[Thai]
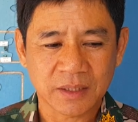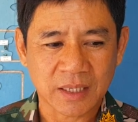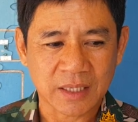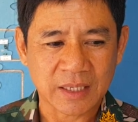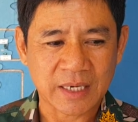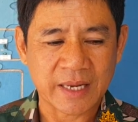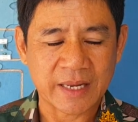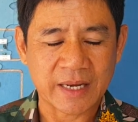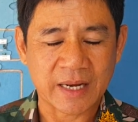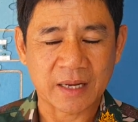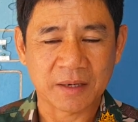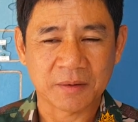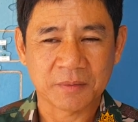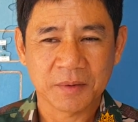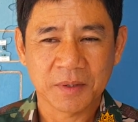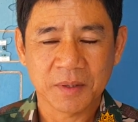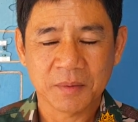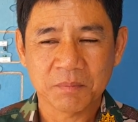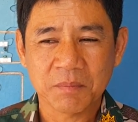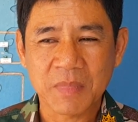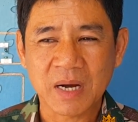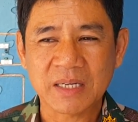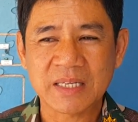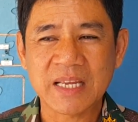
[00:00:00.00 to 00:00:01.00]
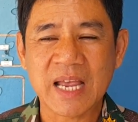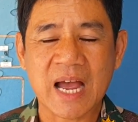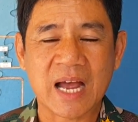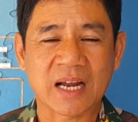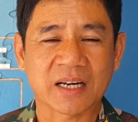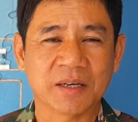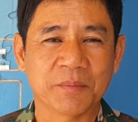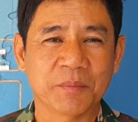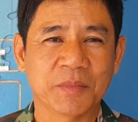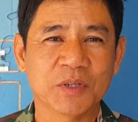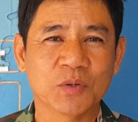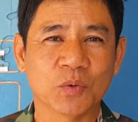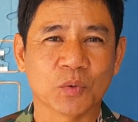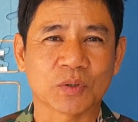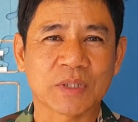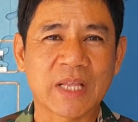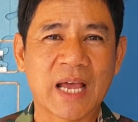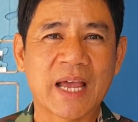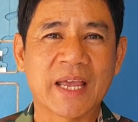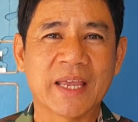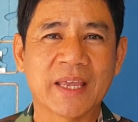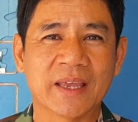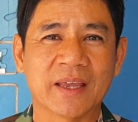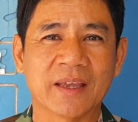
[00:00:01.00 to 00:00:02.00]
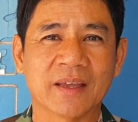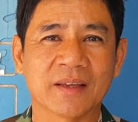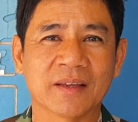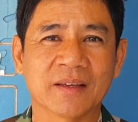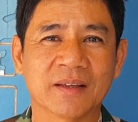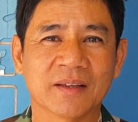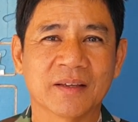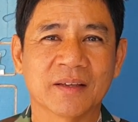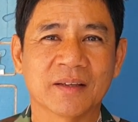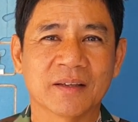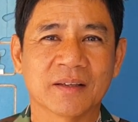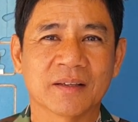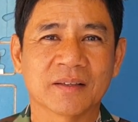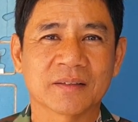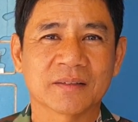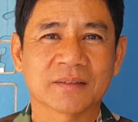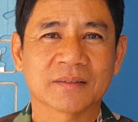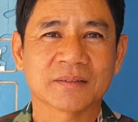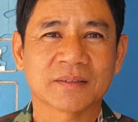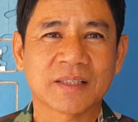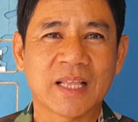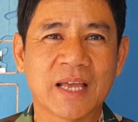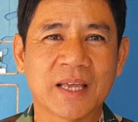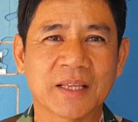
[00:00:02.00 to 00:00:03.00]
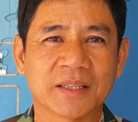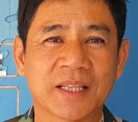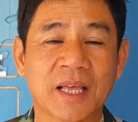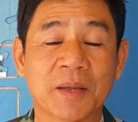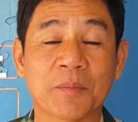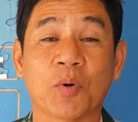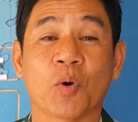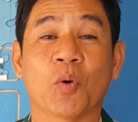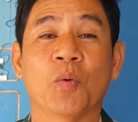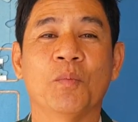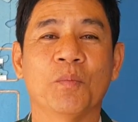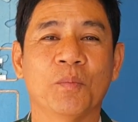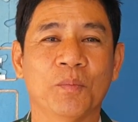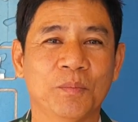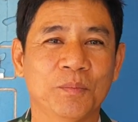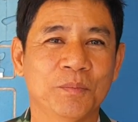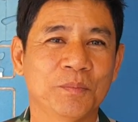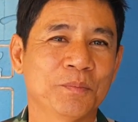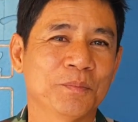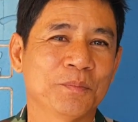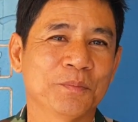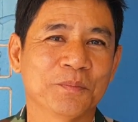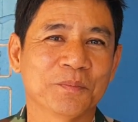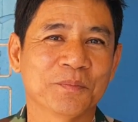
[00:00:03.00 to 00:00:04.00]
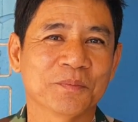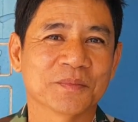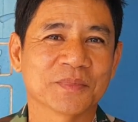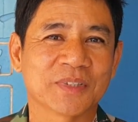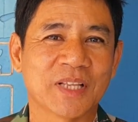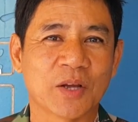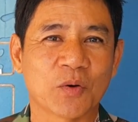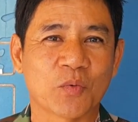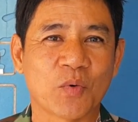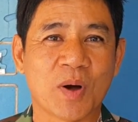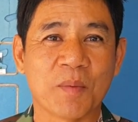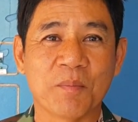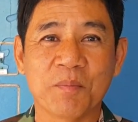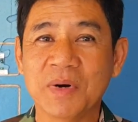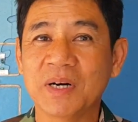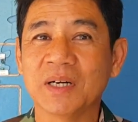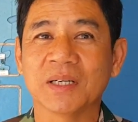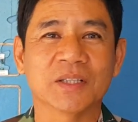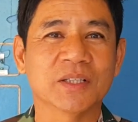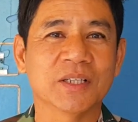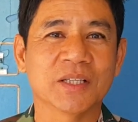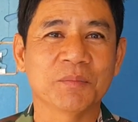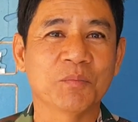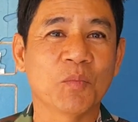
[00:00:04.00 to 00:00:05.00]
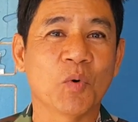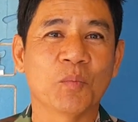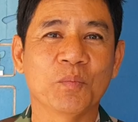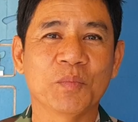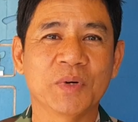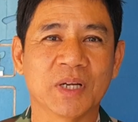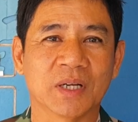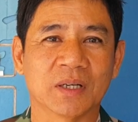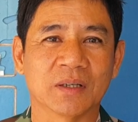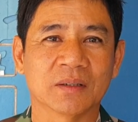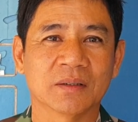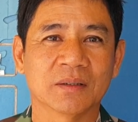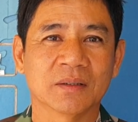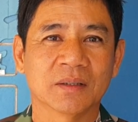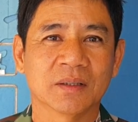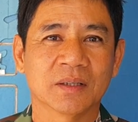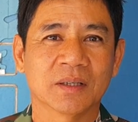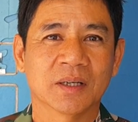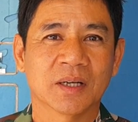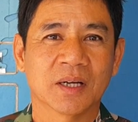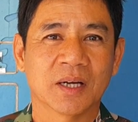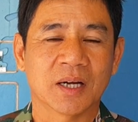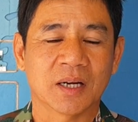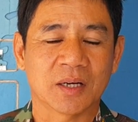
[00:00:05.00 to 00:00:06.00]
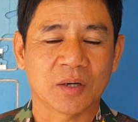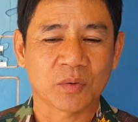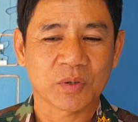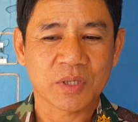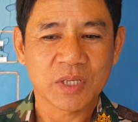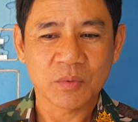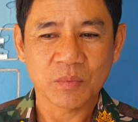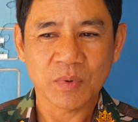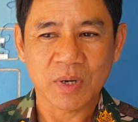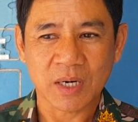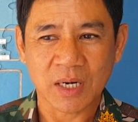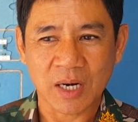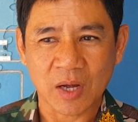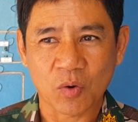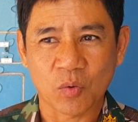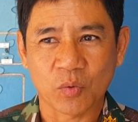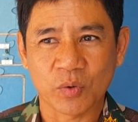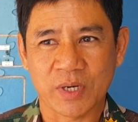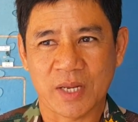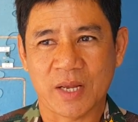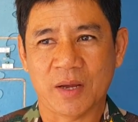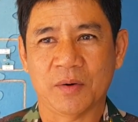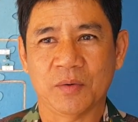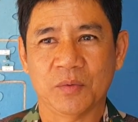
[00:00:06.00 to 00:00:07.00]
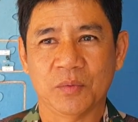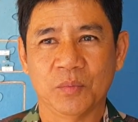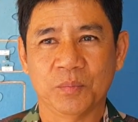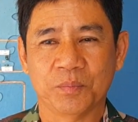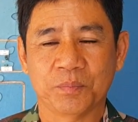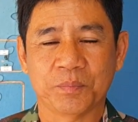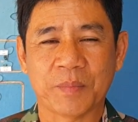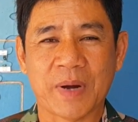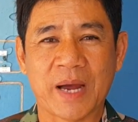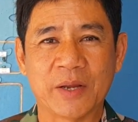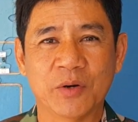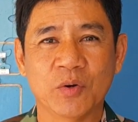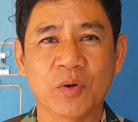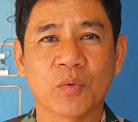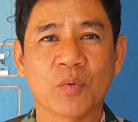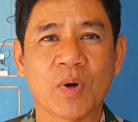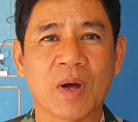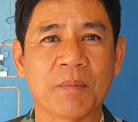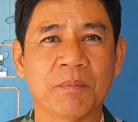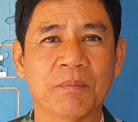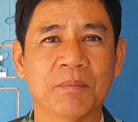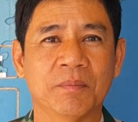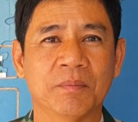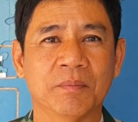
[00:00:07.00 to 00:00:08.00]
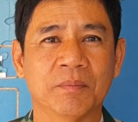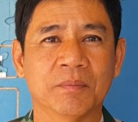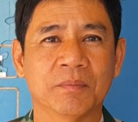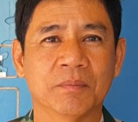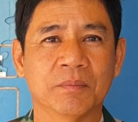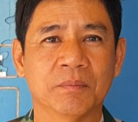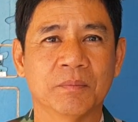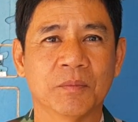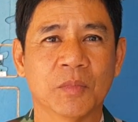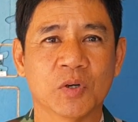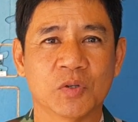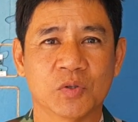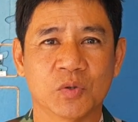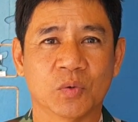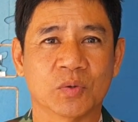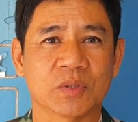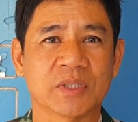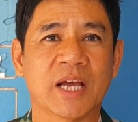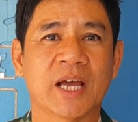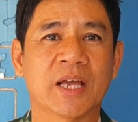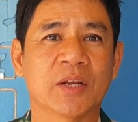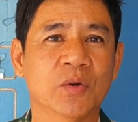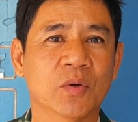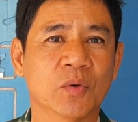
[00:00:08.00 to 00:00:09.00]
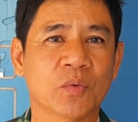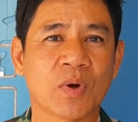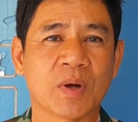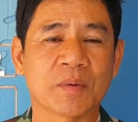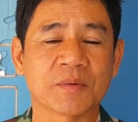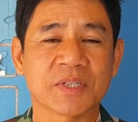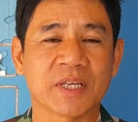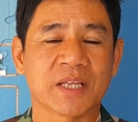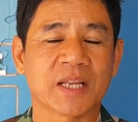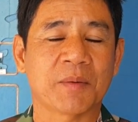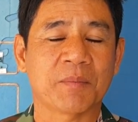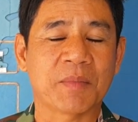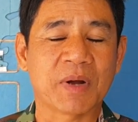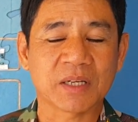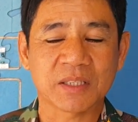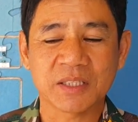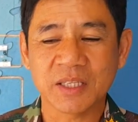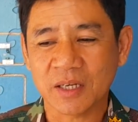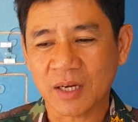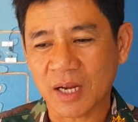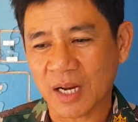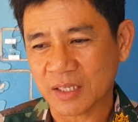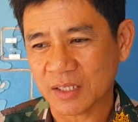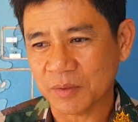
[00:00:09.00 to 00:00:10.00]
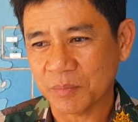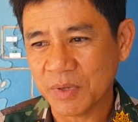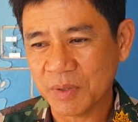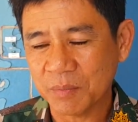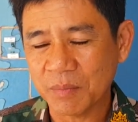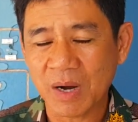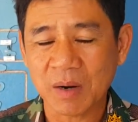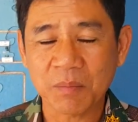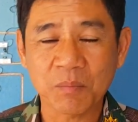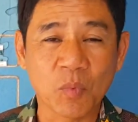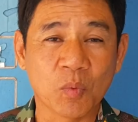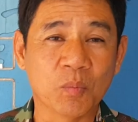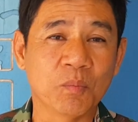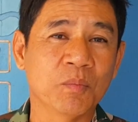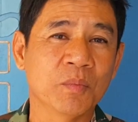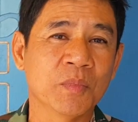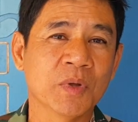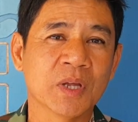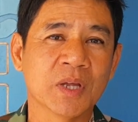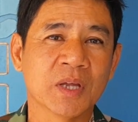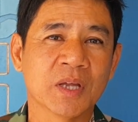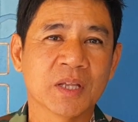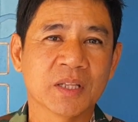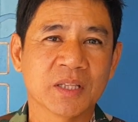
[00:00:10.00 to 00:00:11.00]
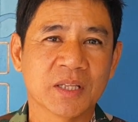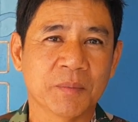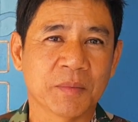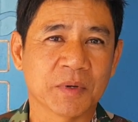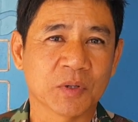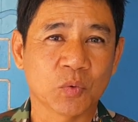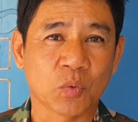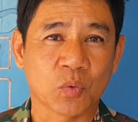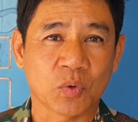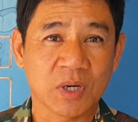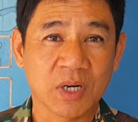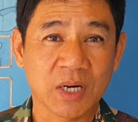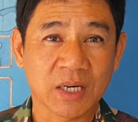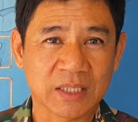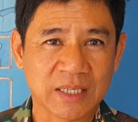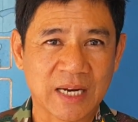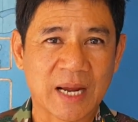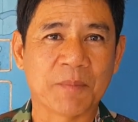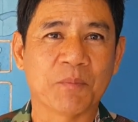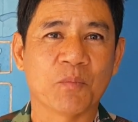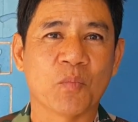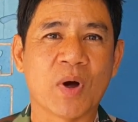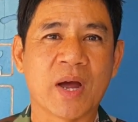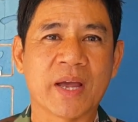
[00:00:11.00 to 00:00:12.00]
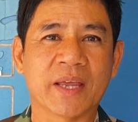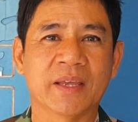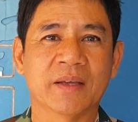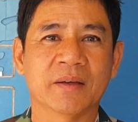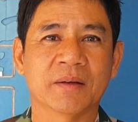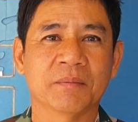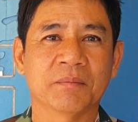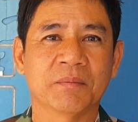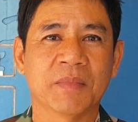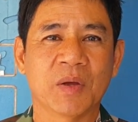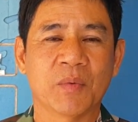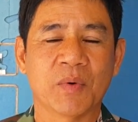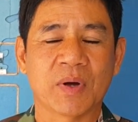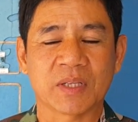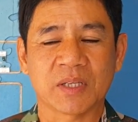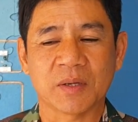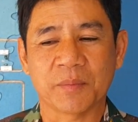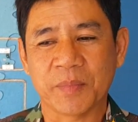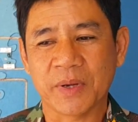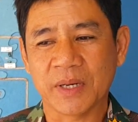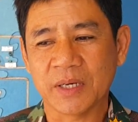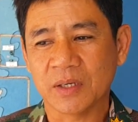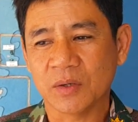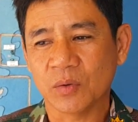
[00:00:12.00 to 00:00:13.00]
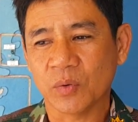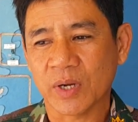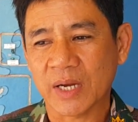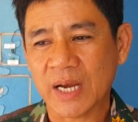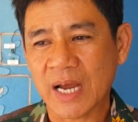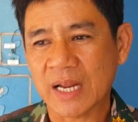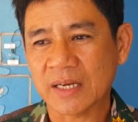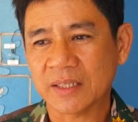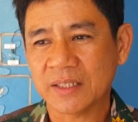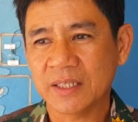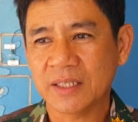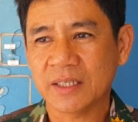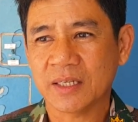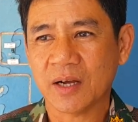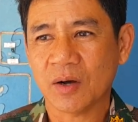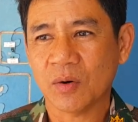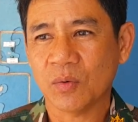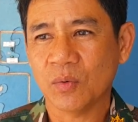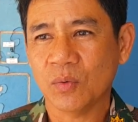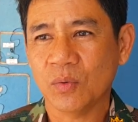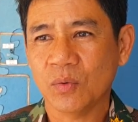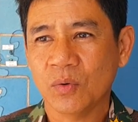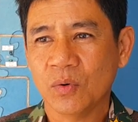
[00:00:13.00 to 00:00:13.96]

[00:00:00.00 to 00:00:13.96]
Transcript: อะไรอะบางอย่างเนี่ยมันอยู่ใต้ใต้ใต้พรมใต้ความมืดอีกมุมหนึ่งเราคิดว่าเราเนี่ยไปด้วยความบริสุทธิ์ใจด้วยความใส่ใจบางทีอาจจะมีบางมุมที่มันถูกเงื่อนงำไว้ไม่ว่าจะเป็นหน่วยงานที่เขา